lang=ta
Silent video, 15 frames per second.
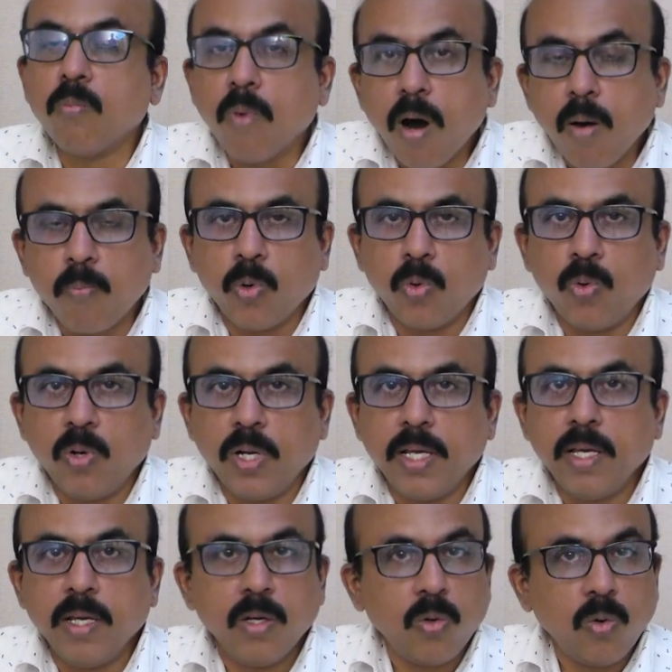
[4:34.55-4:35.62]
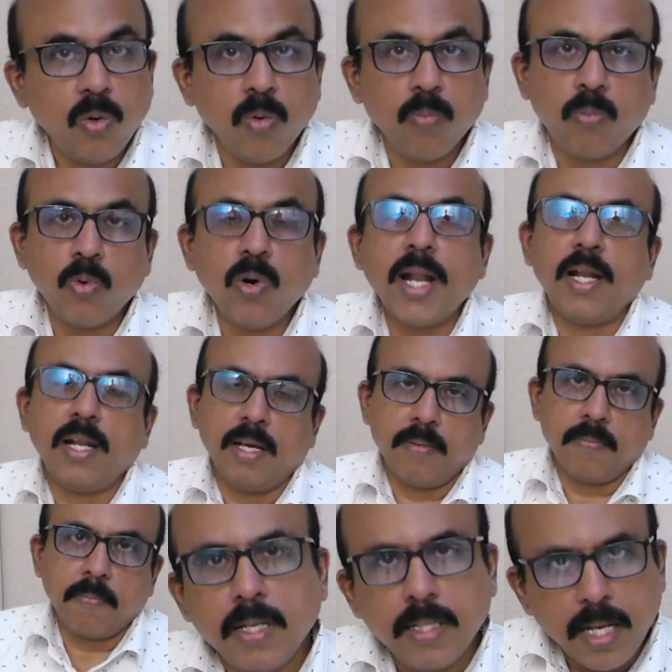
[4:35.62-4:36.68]
மாப்பொருளே கொழுப்பு அல்ல
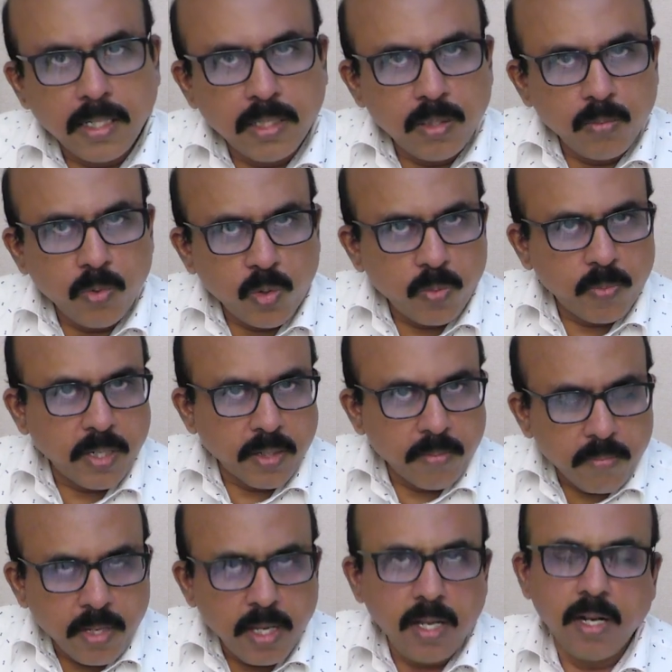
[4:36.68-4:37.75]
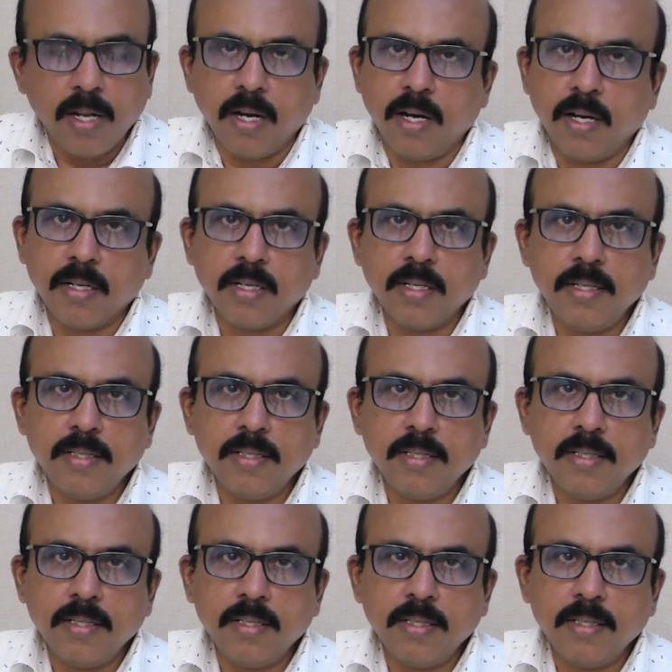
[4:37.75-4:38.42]
இதற்கும் ஒருபடி மேலாக